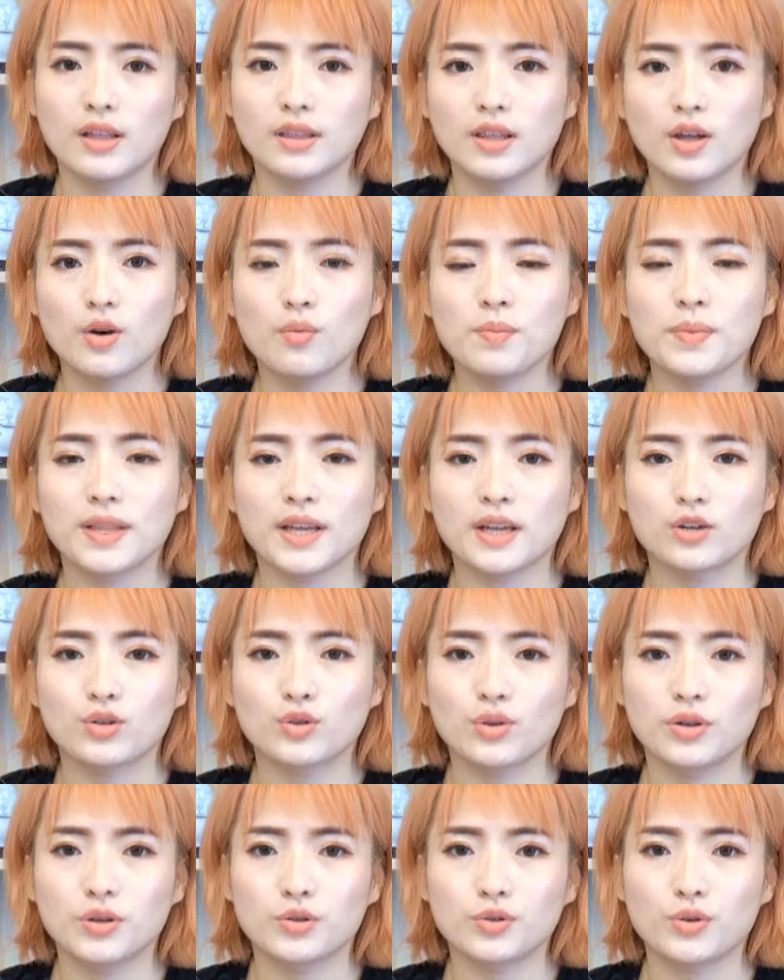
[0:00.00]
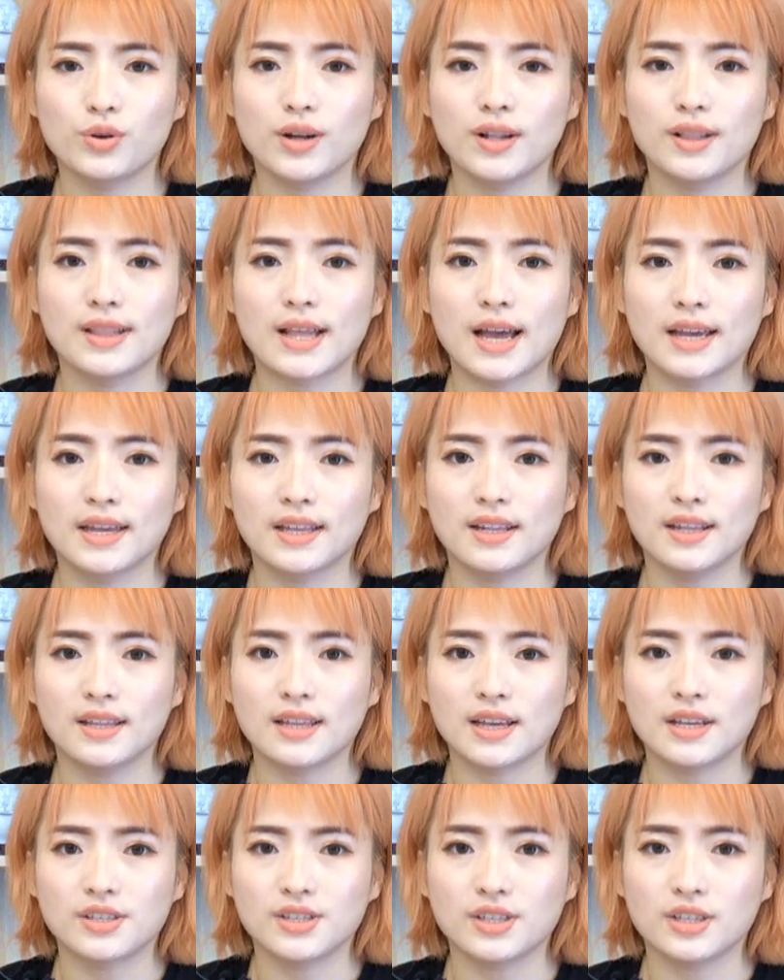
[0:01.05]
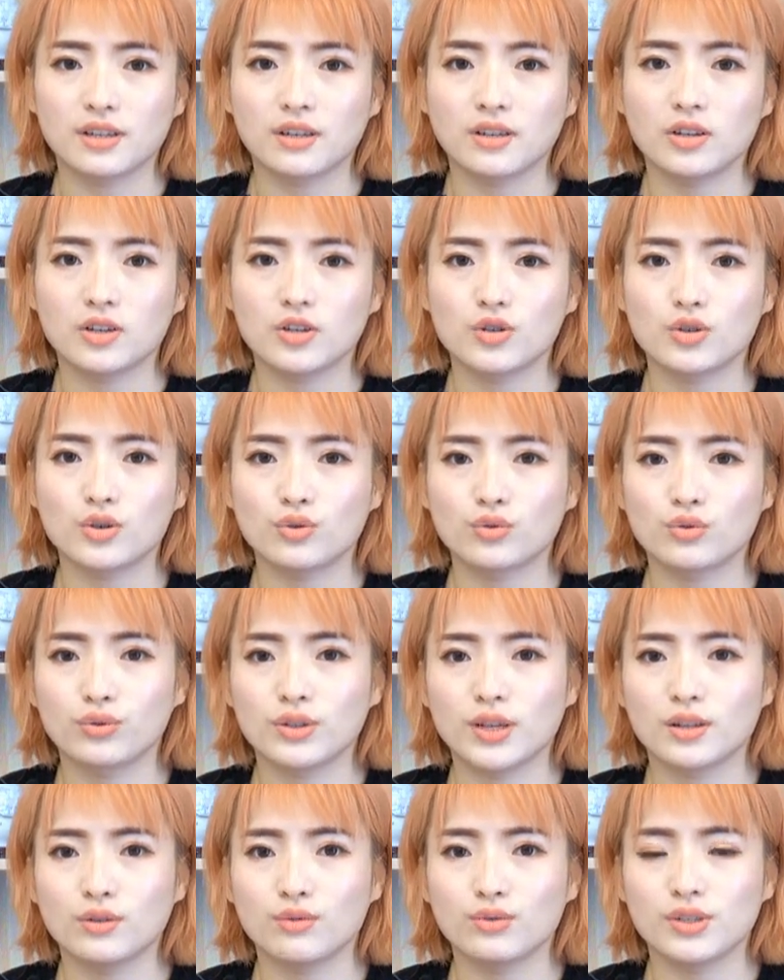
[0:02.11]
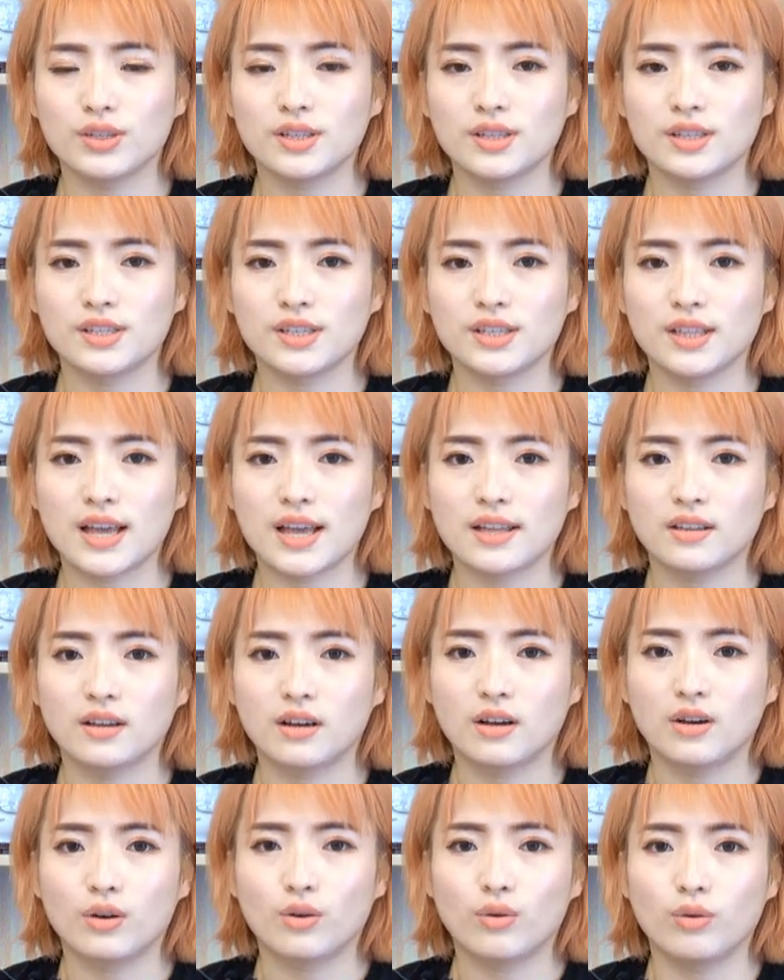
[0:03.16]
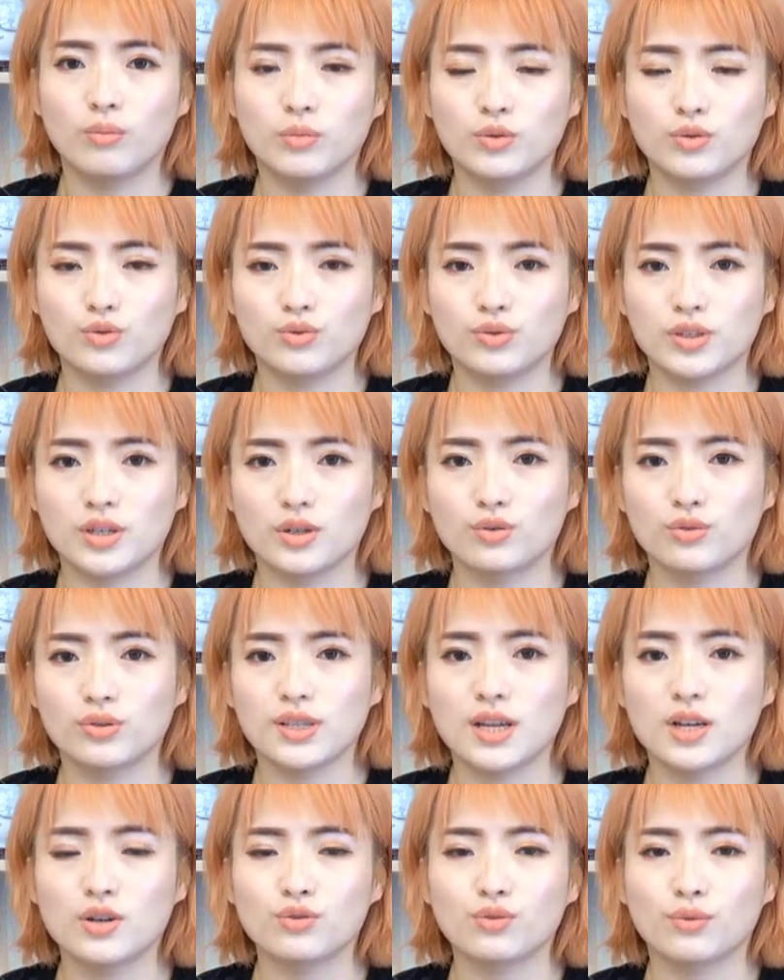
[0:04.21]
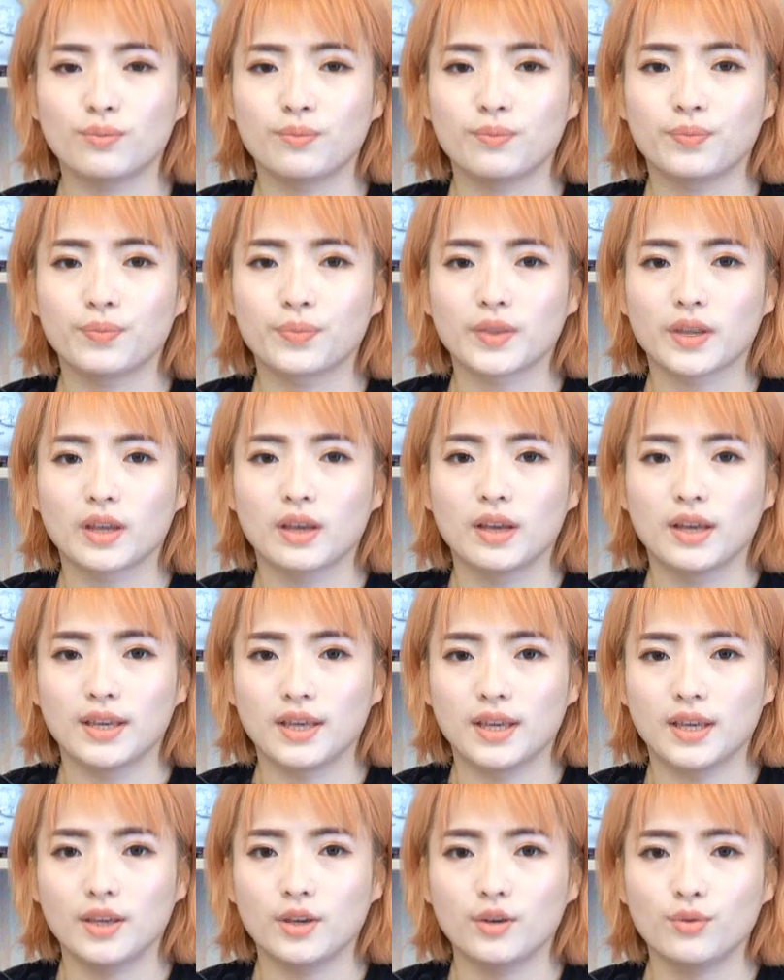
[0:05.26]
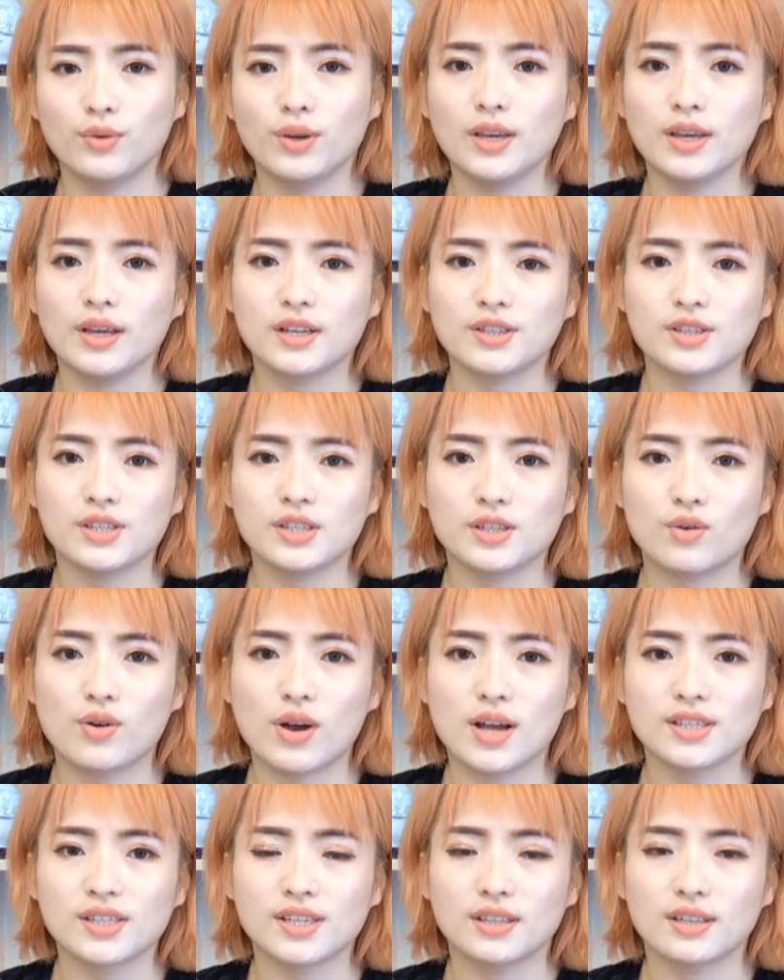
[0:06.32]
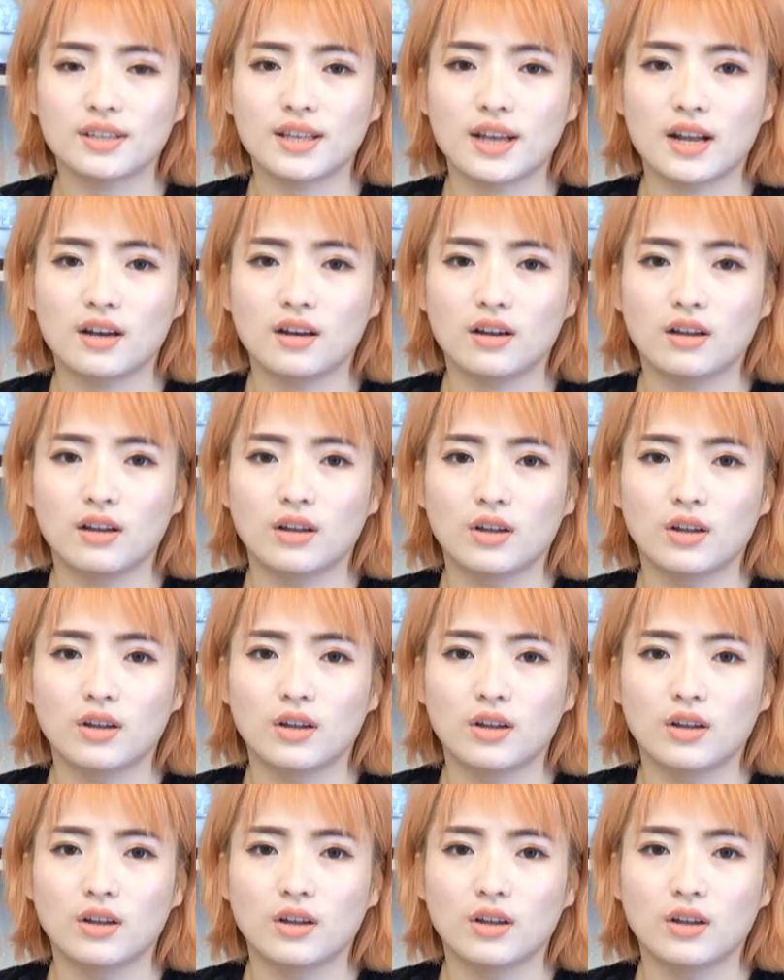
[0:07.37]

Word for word: 那我们来说一说，哪一类男性更受中年女性的青睐呢？我们总结出三种：一、愿意给自己花钱的男人。